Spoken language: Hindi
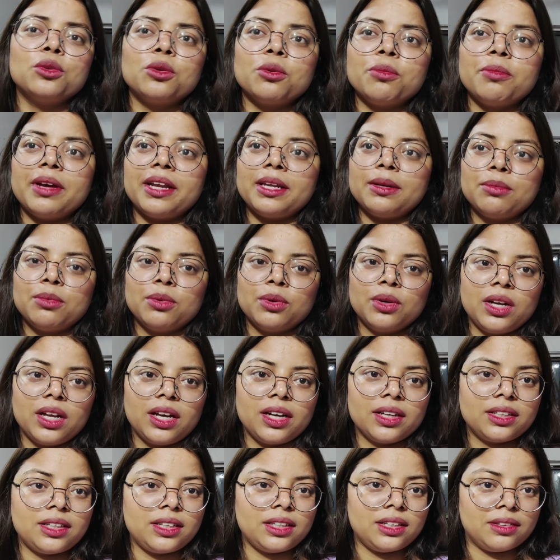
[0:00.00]
तो मैंने
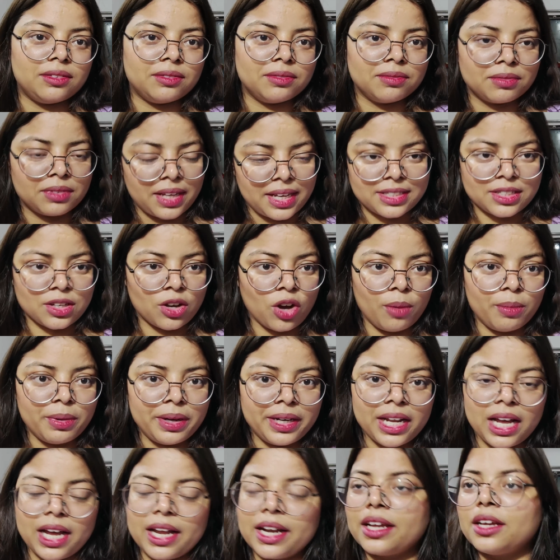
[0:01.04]
बोला कि कैसे
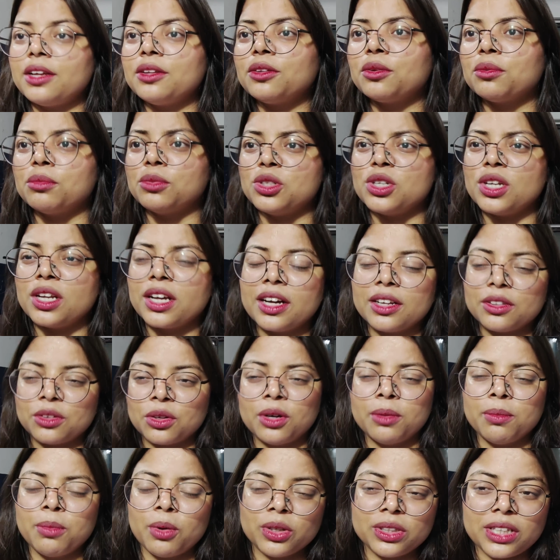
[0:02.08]
कमेंट आ रहे हैं तो मुझे लगा
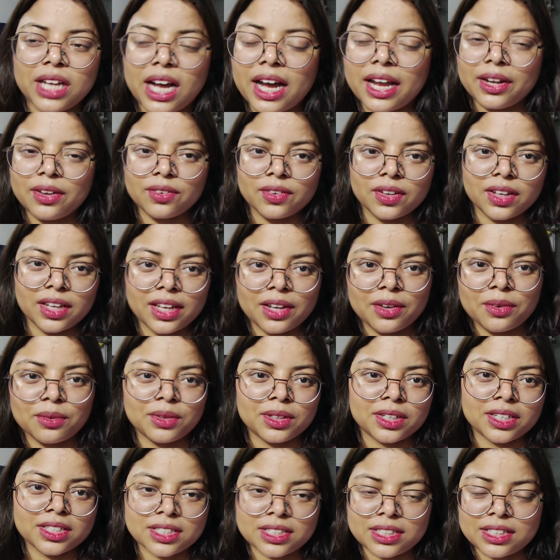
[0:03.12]
थोड़े बहुत आ रहे होंगे
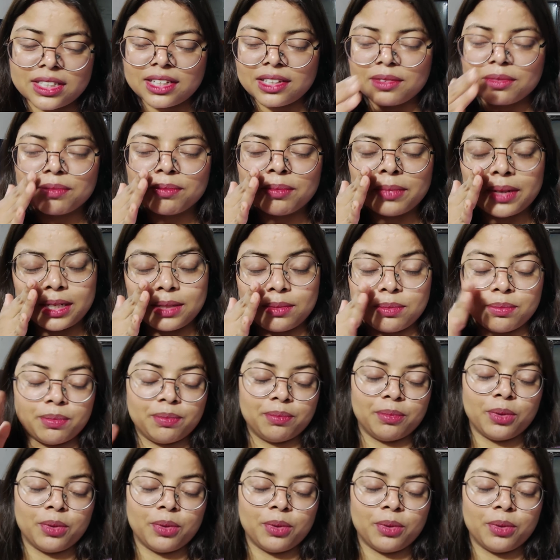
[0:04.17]
उल्टे सीधे बट